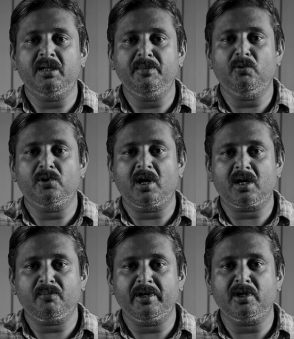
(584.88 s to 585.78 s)
அதுவுமே ஒரு
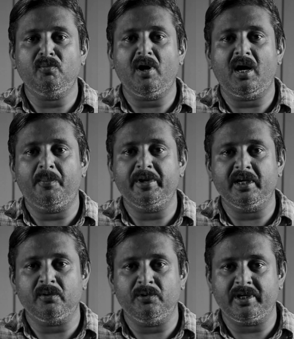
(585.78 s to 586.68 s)
காரணமாக இருக்குமா
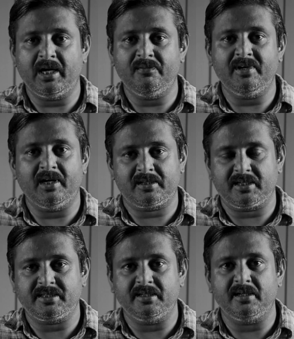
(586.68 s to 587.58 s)
அப்படிங்கிற ஒரு கேள்வி
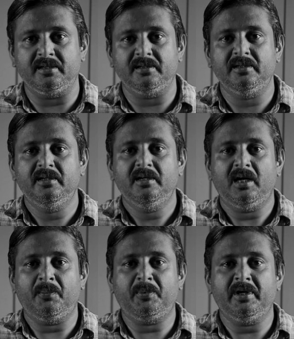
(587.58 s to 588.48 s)
எழத்தான் செய்தது
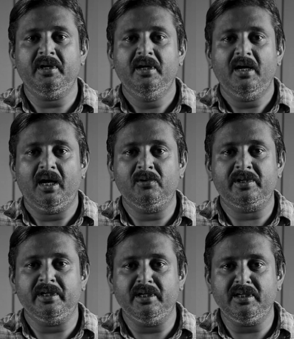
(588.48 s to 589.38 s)
அப்போ
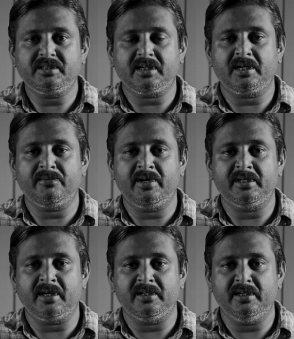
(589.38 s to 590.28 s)
அவனுக்கு என்ன சர்க்கரை
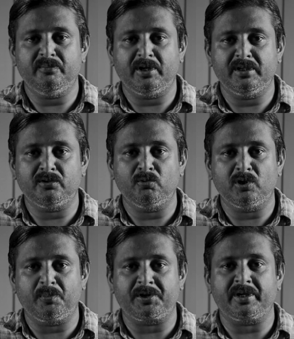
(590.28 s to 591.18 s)
வியாதிக்காண்டி மருந்து
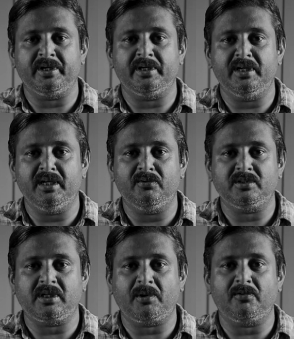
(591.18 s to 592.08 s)
கொடுக்கப்பட்டிருக்கு என்ன அவங்க
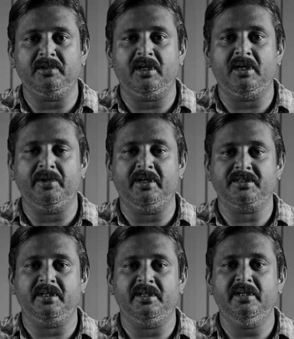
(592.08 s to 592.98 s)
சாப்பிட்டுட்டு வந்தார் அப்படிங்கிற
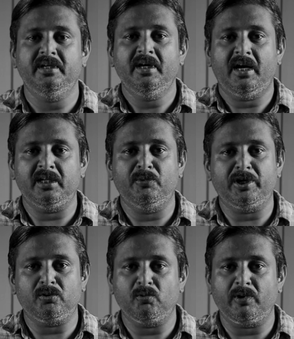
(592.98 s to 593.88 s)
செய்தி அது
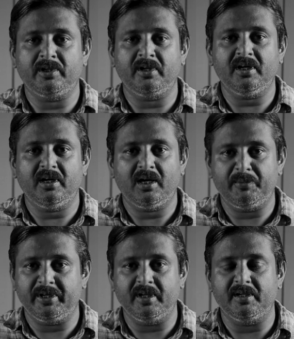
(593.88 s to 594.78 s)
முக்கியத்துவம் வாய்ந்ததாக
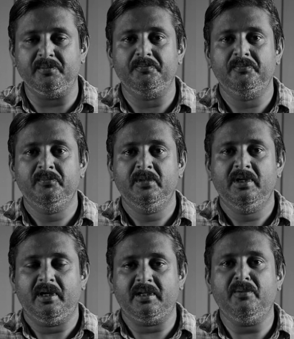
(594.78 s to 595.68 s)
அமையுது
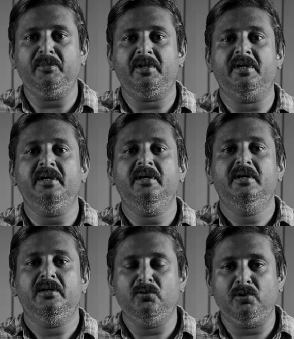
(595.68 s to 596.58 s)
அதே மாதிரி
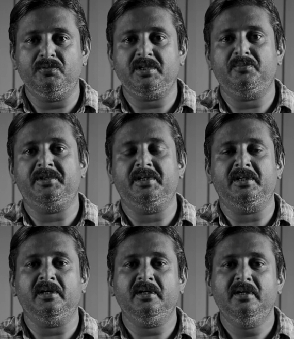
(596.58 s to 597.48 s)
இன்னொரு விஷயம்
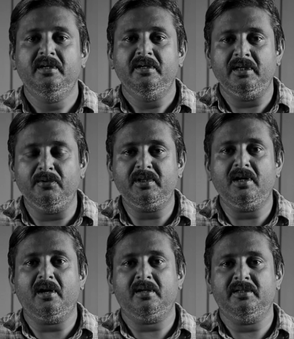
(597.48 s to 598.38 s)
பார்த்திங்கன்னா இருபத்தி
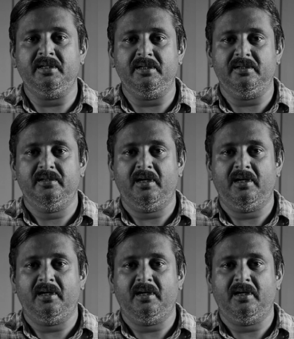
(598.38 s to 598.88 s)
நாலாம் தேதி